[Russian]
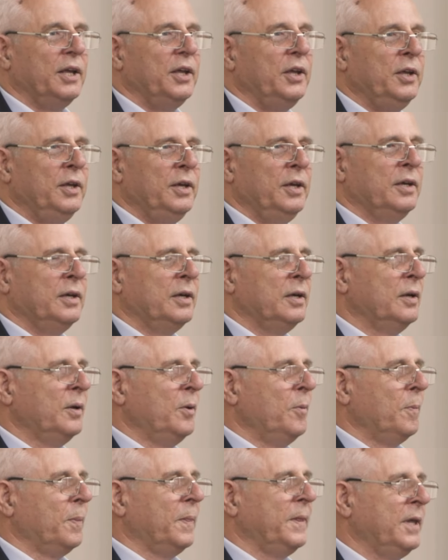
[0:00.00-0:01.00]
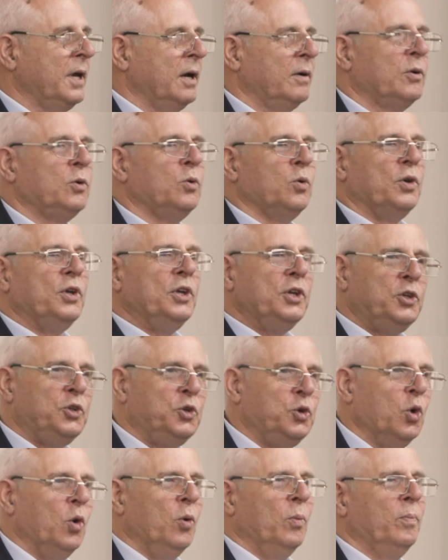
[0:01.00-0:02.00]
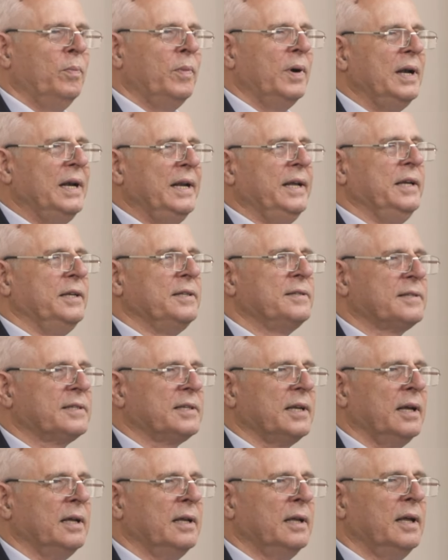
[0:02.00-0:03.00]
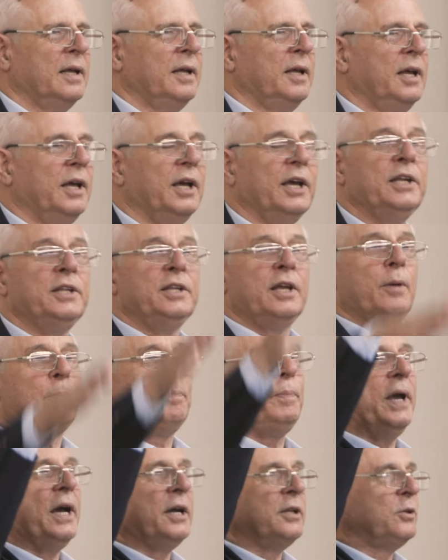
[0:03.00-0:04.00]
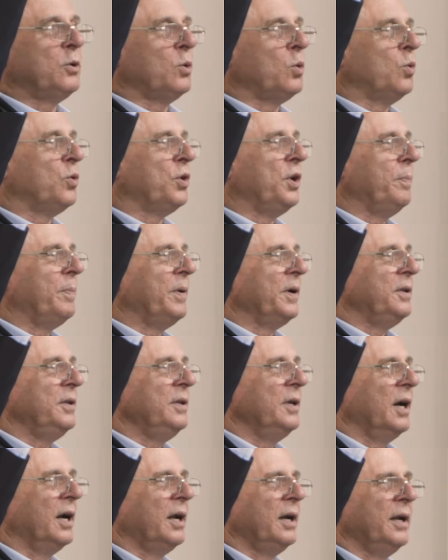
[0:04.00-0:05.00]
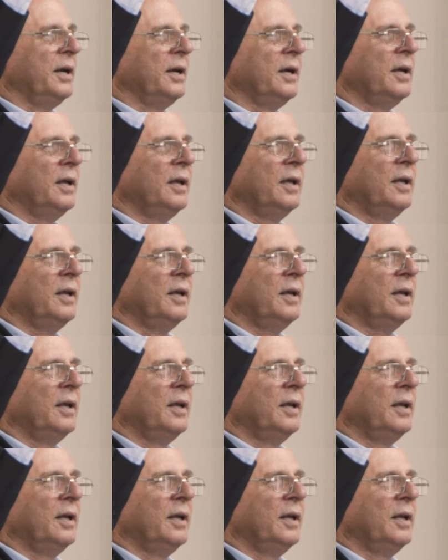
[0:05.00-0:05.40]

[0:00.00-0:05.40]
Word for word: И я говорю, идем молиться. И они опять руки подняли.